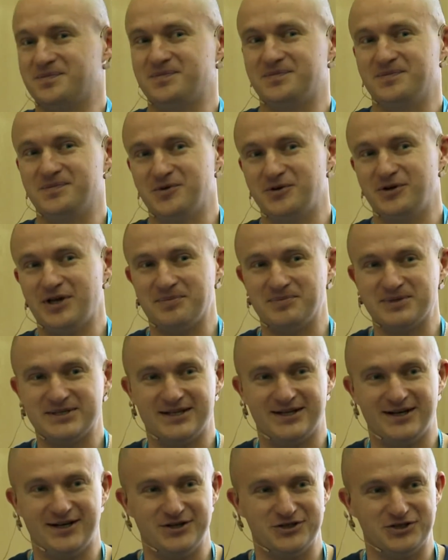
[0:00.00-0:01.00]
ну, я
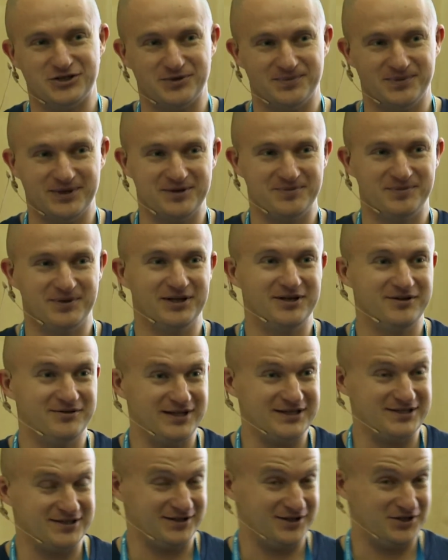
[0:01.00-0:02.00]
постараюсь, чтобы это было и
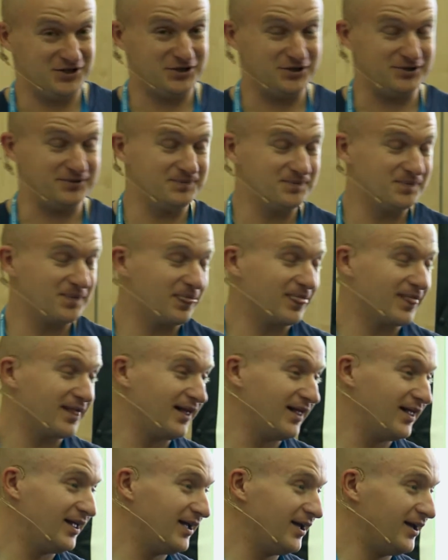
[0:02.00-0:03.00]
весело еще.
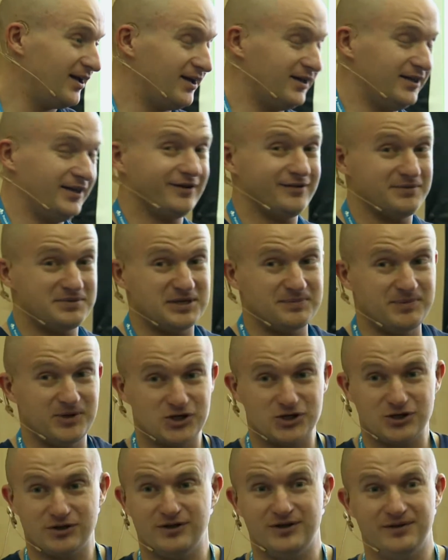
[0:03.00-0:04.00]
Я вообще
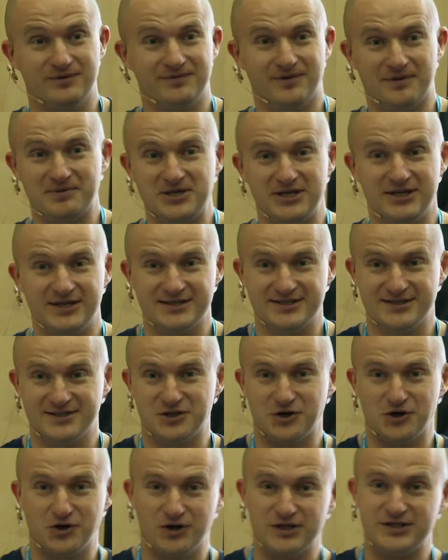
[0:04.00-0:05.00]
пришел вообще из
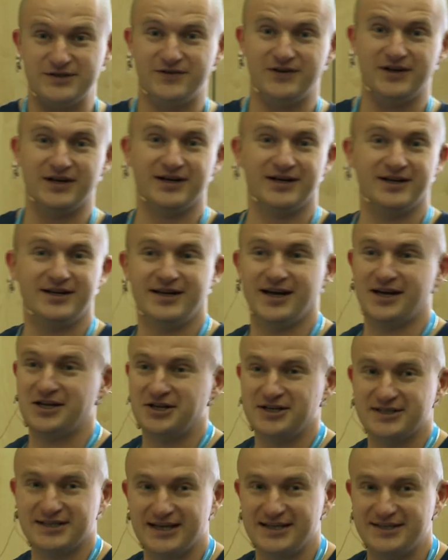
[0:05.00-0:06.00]
другой сферы, я
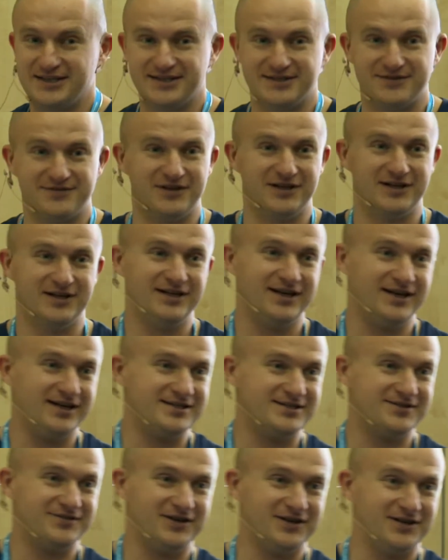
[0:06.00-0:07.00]
не из IT-сферы, я
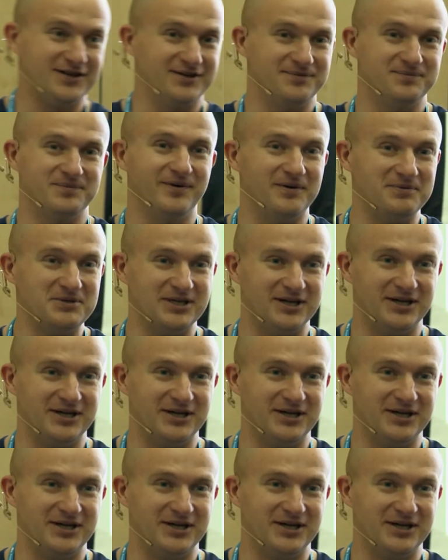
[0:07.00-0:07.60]
из сферы вообще